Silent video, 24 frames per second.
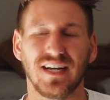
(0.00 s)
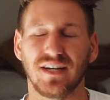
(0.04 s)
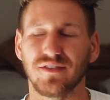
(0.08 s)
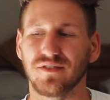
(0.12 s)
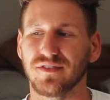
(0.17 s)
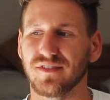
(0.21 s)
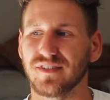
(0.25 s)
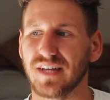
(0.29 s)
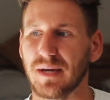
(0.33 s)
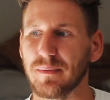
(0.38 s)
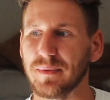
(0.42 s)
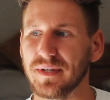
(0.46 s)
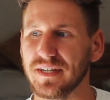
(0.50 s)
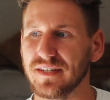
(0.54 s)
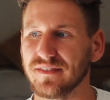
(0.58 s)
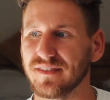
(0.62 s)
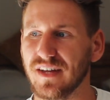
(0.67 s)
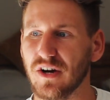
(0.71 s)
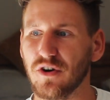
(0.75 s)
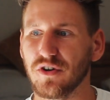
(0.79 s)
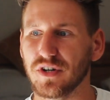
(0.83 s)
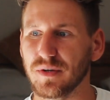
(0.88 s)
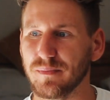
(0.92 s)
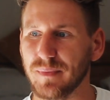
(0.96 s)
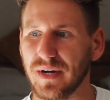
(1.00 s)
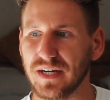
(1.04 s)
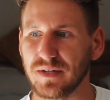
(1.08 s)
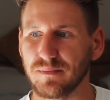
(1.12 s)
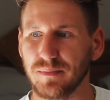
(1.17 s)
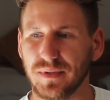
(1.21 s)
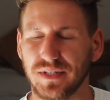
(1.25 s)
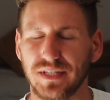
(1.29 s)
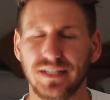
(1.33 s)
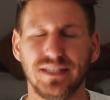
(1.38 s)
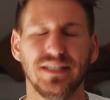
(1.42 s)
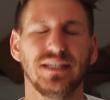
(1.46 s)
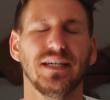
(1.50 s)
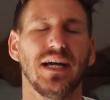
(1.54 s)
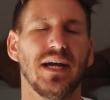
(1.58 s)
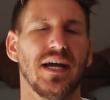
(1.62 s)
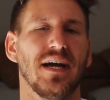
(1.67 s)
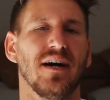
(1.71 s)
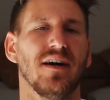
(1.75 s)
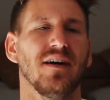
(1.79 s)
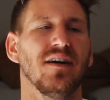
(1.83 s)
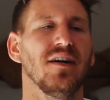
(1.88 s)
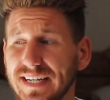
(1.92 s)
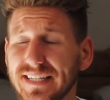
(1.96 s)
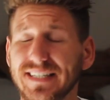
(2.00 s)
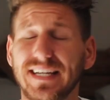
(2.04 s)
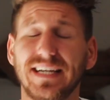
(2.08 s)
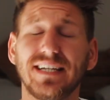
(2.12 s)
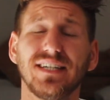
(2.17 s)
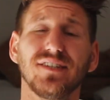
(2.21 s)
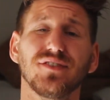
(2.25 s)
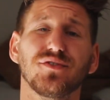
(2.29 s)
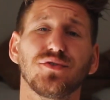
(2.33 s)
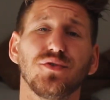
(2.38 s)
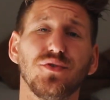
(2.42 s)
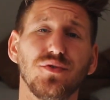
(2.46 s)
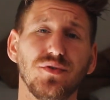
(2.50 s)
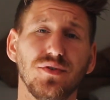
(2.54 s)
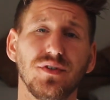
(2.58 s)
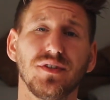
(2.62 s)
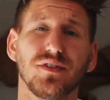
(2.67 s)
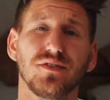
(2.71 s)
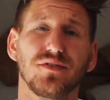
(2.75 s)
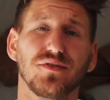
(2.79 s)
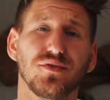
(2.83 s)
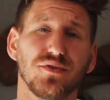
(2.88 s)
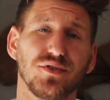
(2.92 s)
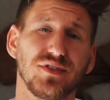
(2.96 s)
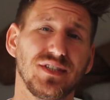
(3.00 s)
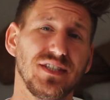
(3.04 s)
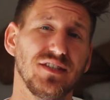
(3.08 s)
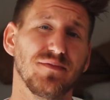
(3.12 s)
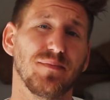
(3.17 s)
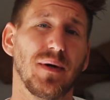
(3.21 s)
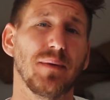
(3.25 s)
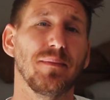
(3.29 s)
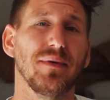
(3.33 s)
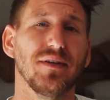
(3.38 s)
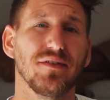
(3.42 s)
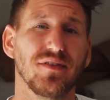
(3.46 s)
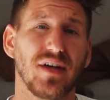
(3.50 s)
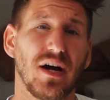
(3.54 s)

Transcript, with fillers: Also das habe ich jetzt auch gemacht mit hierher. Ich denke, so, so sieht es bei mir